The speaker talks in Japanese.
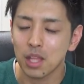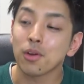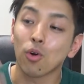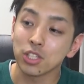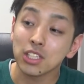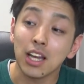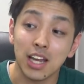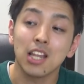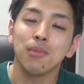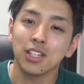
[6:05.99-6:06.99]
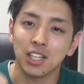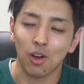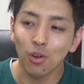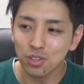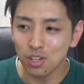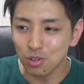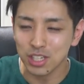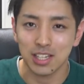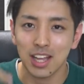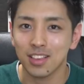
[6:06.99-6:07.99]
例えば5時間やりましたって、本当に5
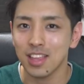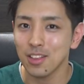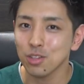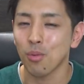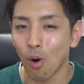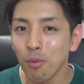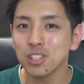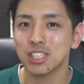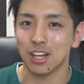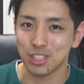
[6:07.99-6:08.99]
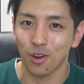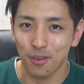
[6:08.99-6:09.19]
時間やってんのとも思っちゃうし、